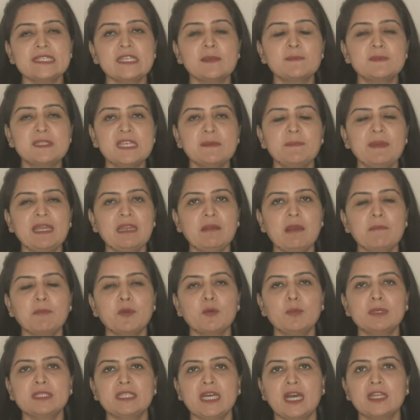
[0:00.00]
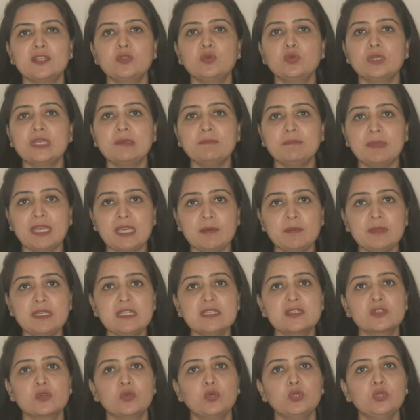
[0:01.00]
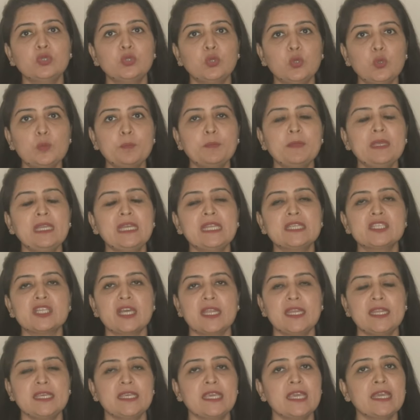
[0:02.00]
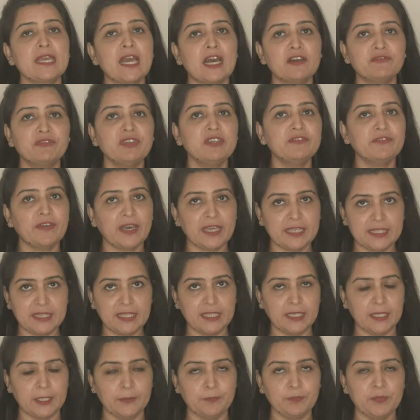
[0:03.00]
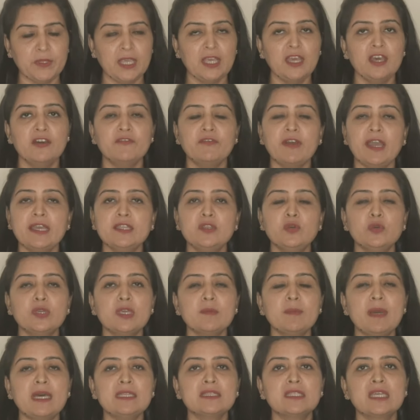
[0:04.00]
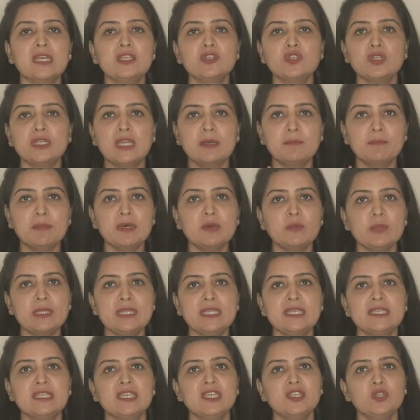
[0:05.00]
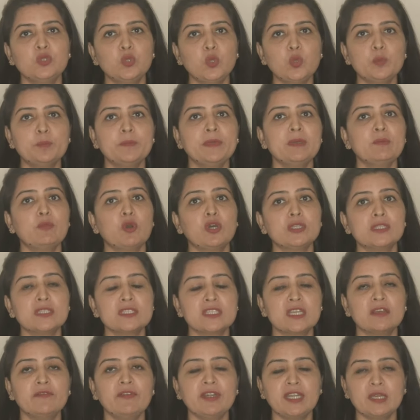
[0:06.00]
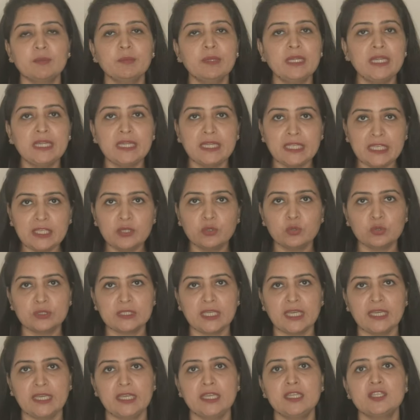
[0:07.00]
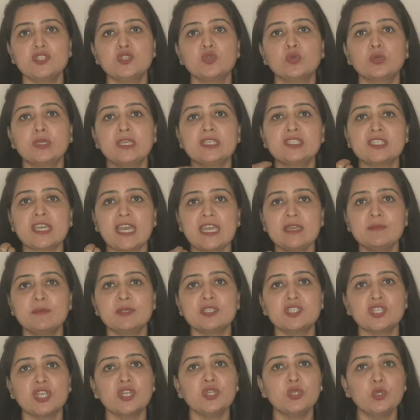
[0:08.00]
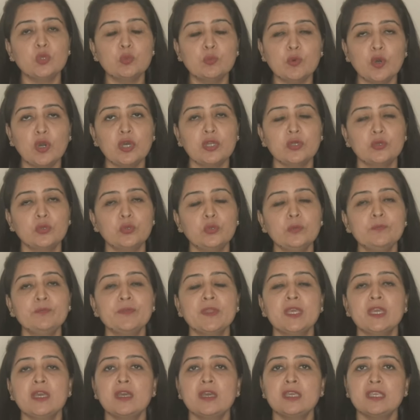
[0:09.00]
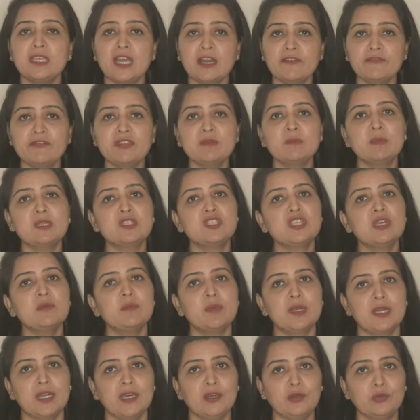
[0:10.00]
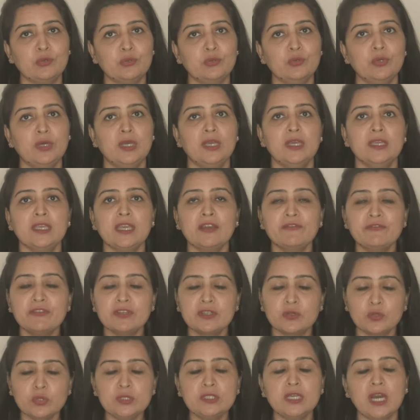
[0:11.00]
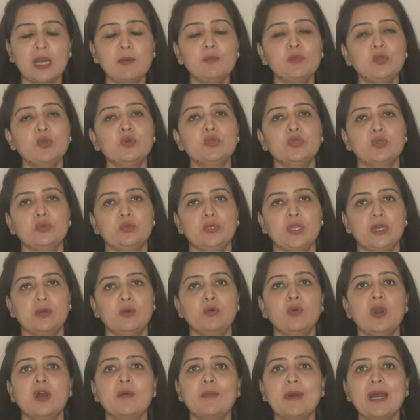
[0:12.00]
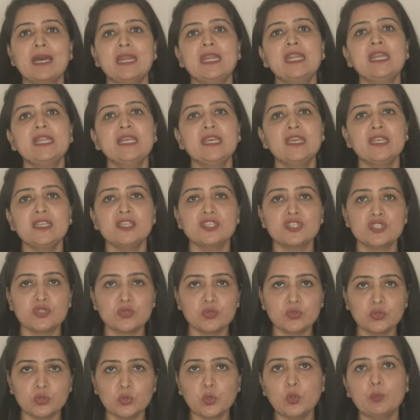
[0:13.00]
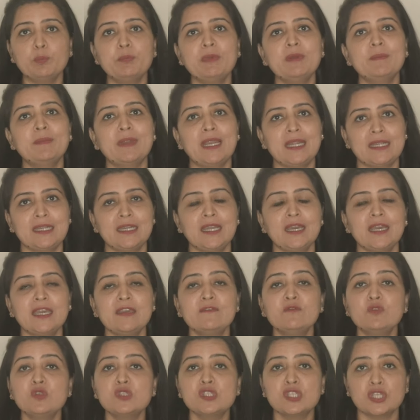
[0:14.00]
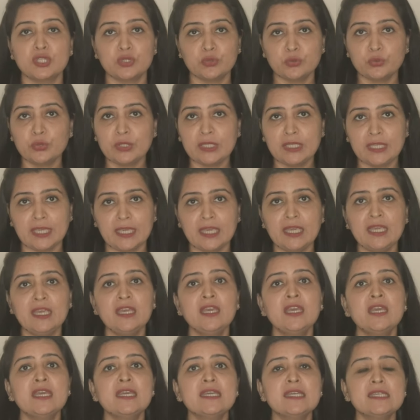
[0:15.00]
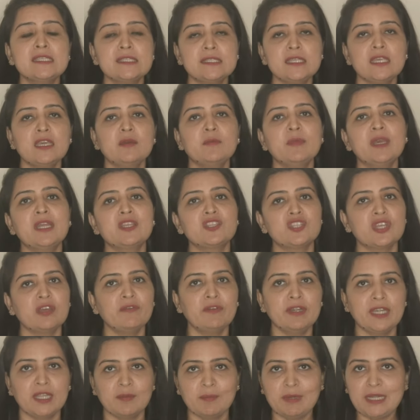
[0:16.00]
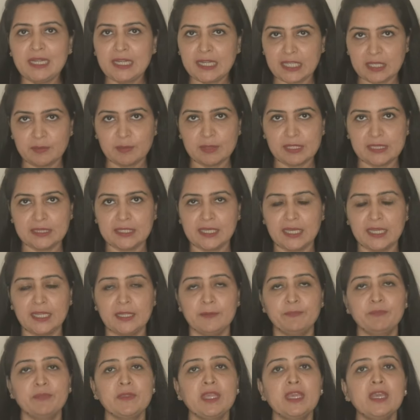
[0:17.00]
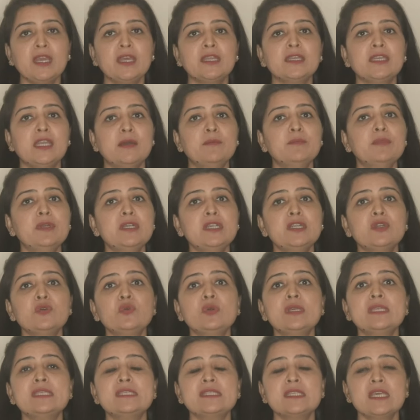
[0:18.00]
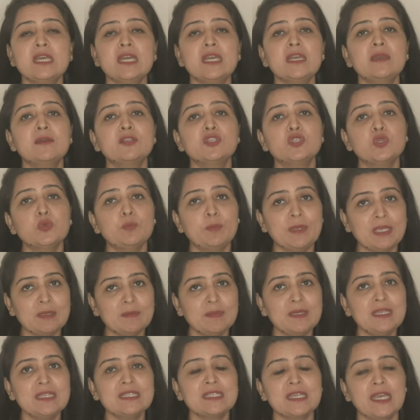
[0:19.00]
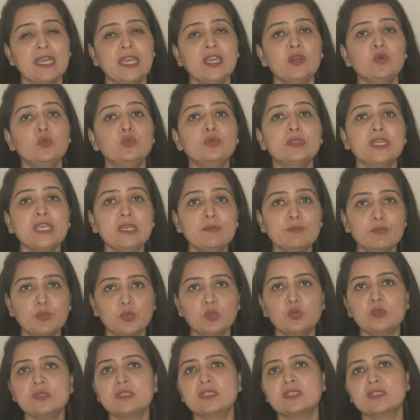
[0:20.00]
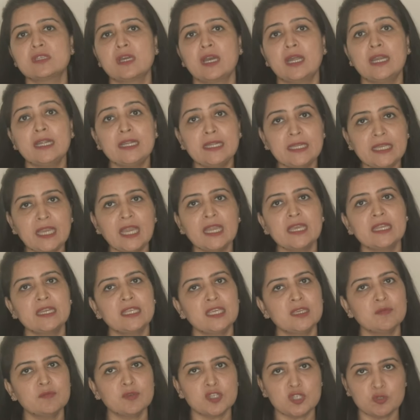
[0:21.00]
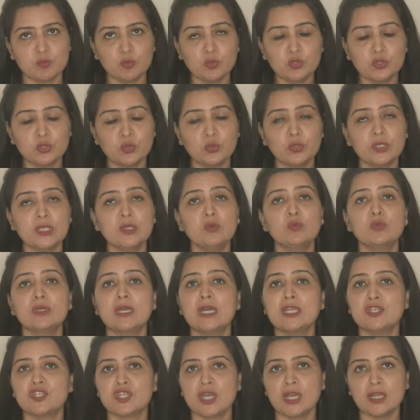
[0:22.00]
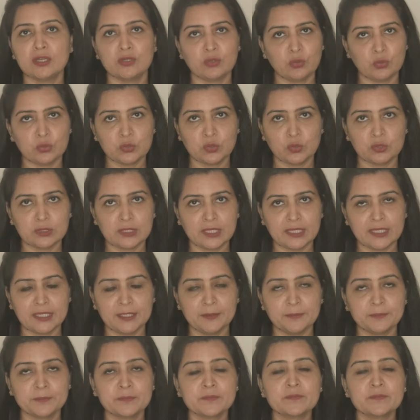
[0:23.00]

सबसे पहले मैं आपको बता दूं कि बेबीज़ को धूप में ले जाने के काफ़ी फ़ायदे हैं फ़ायदों की बात करें तो नंबर वन देखिए धूप में बहुत अच्छा विटामिन डी होता है जो कि चाहे बच्चा न्यूबॉर्न हो या फिर बच्चा बड़ा हो या फिर खुद हम लोग क्यों ना हो हमारे लिए जो धूप में बैठना है वो ज़रूरी है इससे हमें अच्छा विटामिन डी मिलता है नंबर टू इससे जो बेबीज़ हैं उनकी बोन्स हड्डियाँ यानी कि मजबूत होंगी उनका अच्छा ग्रोथ होता है